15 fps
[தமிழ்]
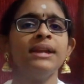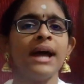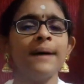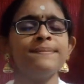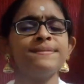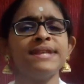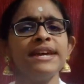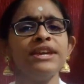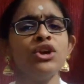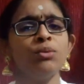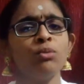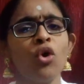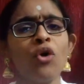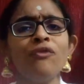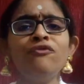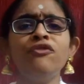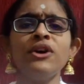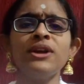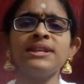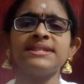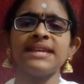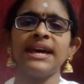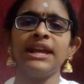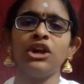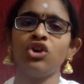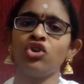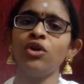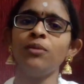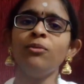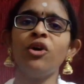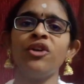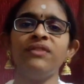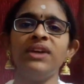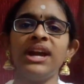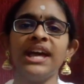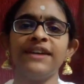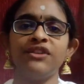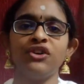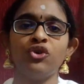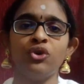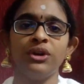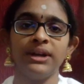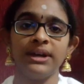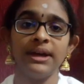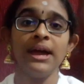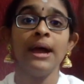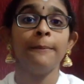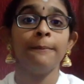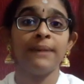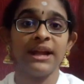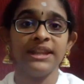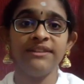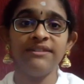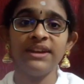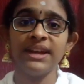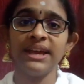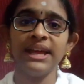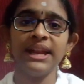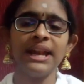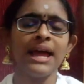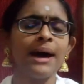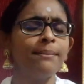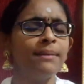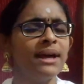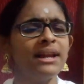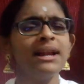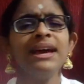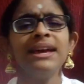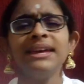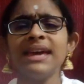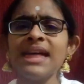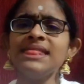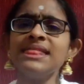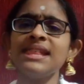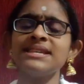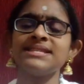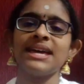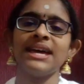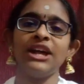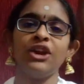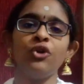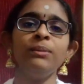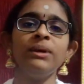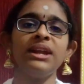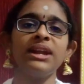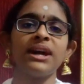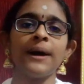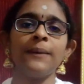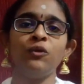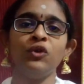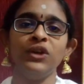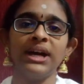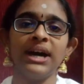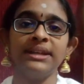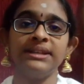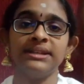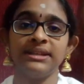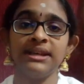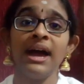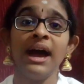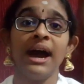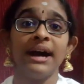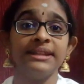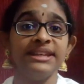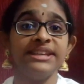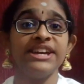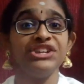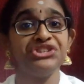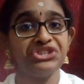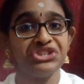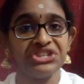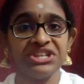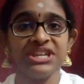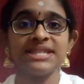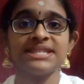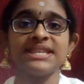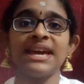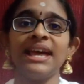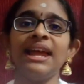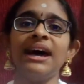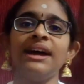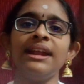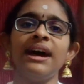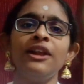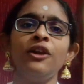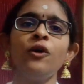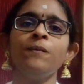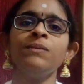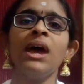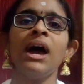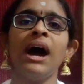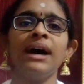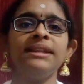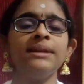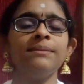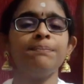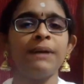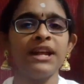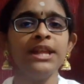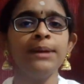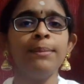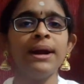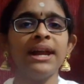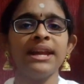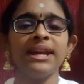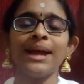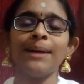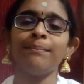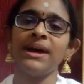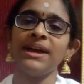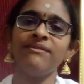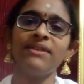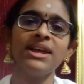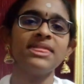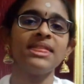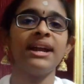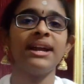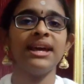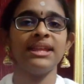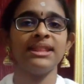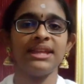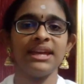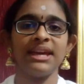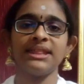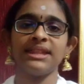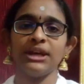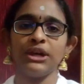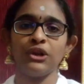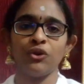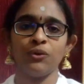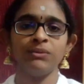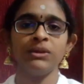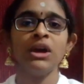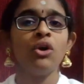நாம் செய்யும் ஒவ்வொரு செயலுக்கும் ஒரு விளைவு உண்டு பிரதிவினை இல்லாமல் எந்த செயலும் இருக்க முடியாது அது எச்சிறிய செயலானாலும் அதன் பிரதிபலன் நம்மை வந்தடைந்தே தீரும்